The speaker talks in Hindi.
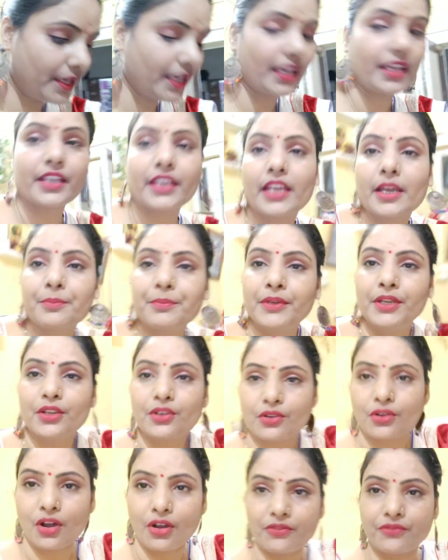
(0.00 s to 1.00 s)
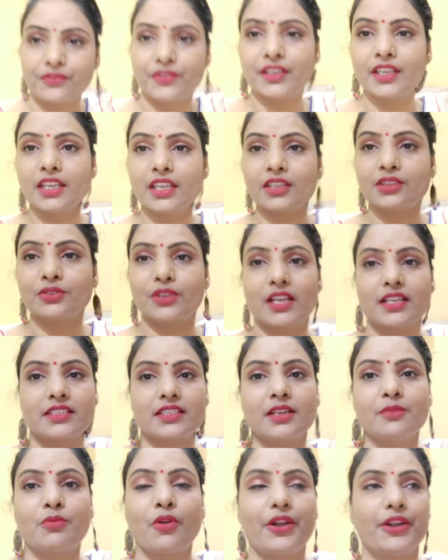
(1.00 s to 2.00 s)
पियेंगे अपनी कॉफी थोड़ा
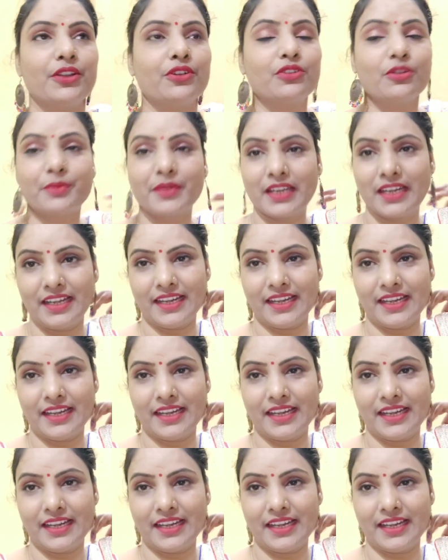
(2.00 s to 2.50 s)
सा बॉडी को भी